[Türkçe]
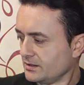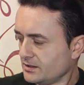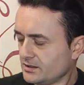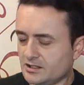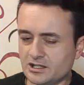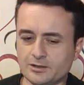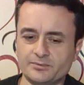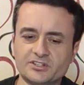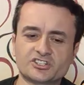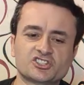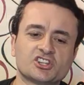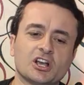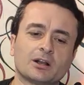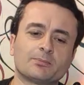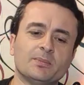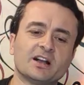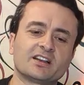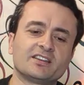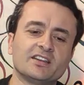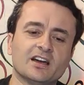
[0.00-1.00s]
Yine bir
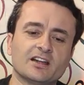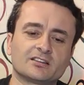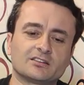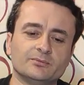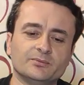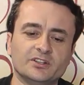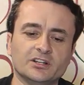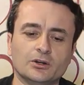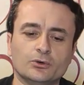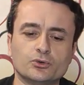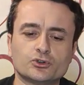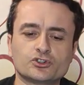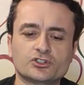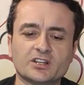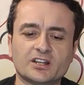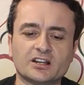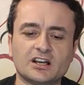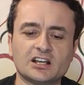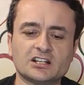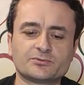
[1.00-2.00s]
çakmak yardımıyla
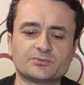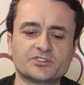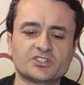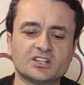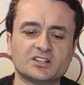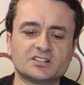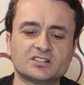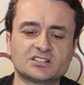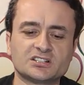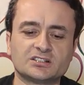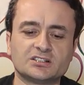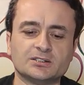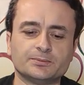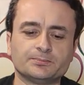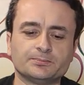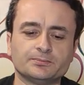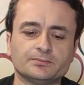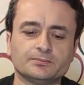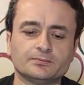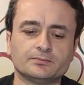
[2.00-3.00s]
uçlara az bir şey
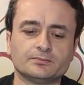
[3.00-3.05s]
ısıtıp